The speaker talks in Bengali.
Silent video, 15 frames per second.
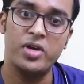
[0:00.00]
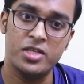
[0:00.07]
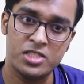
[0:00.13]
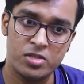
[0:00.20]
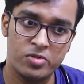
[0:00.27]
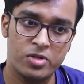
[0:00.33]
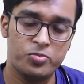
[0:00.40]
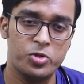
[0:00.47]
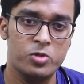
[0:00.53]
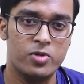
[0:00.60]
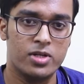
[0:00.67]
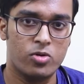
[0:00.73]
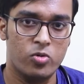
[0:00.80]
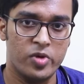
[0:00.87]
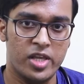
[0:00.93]
পেচ্ছাপের
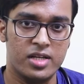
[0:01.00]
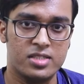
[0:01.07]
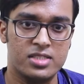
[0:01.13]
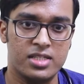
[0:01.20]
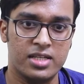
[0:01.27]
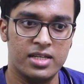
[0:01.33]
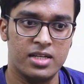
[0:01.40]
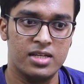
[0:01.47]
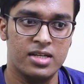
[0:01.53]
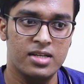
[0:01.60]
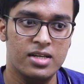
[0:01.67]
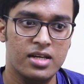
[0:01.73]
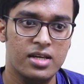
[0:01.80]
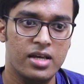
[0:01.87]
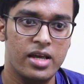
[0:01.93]
পরিমাণ কমে যাচ্ছে কিনা
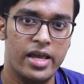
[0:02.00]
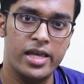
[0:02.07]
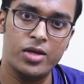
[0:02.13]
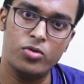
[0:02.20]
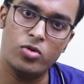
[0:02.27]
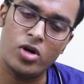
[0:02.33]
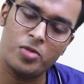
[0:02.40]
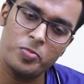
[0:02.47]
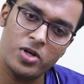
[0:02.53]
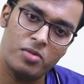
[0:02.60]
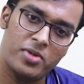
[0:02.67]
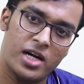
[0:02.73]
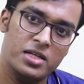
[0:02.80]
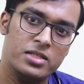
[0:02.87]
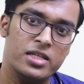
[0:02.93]
এইগুলো আপনারা
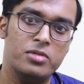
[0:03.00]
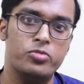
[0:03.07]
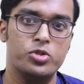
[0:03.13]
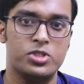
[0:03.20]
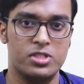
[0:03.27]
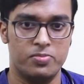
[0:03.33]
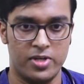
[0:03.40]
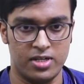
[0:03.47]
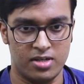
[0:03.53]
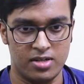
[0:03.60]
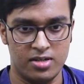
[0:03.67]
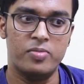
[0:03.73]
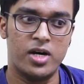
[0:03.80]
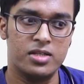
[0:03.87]
বাড়িতেই বুঝতে পারেন